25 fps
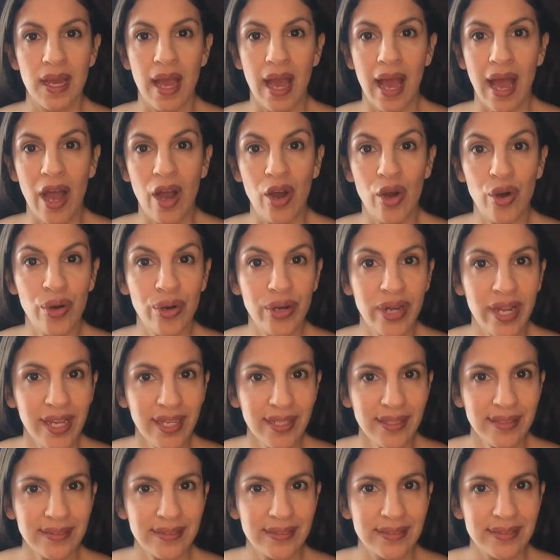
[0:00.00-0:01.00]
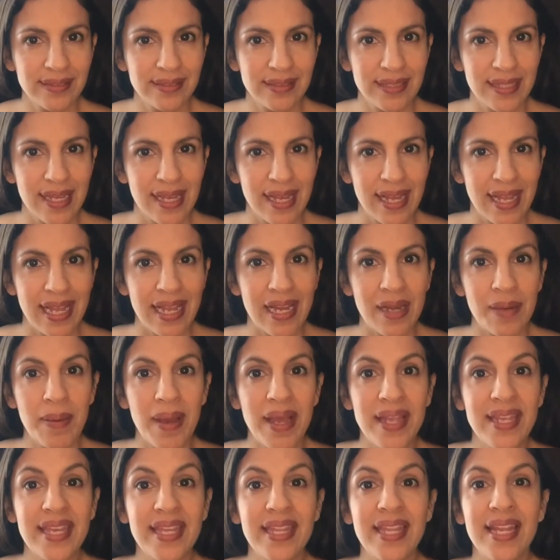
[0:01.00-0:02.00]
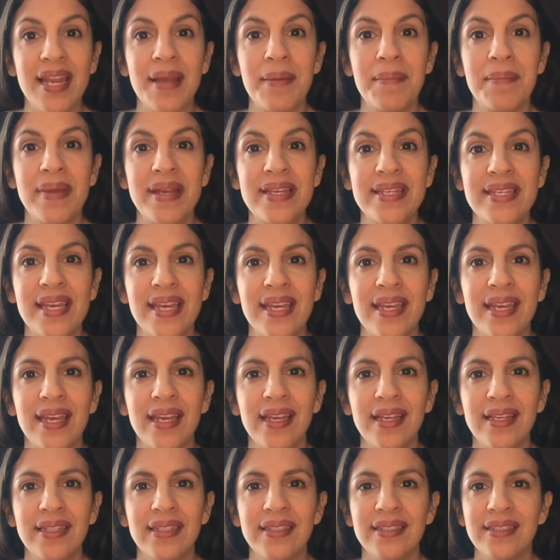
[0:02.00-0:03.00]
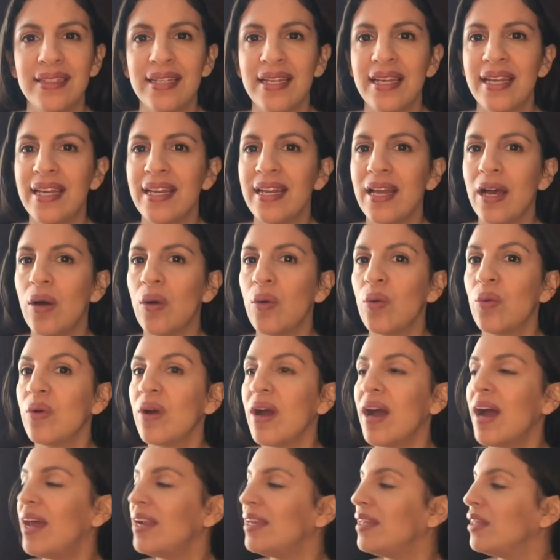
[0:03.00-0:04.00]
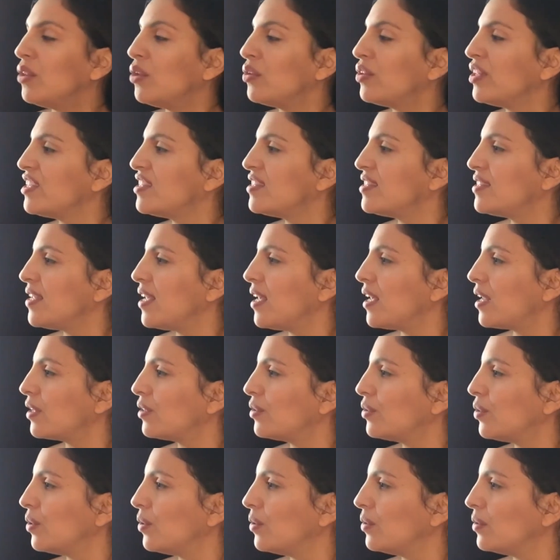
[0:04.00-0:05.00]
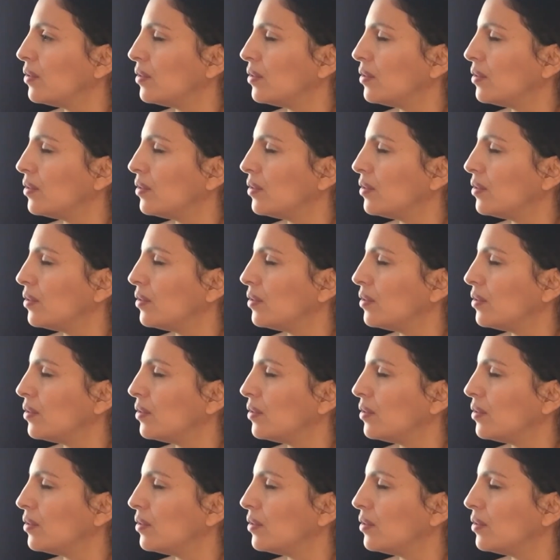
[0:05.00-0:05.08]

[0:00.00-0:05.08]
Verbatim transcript: Ahora, el valle de Lambayeque era un árido desierto,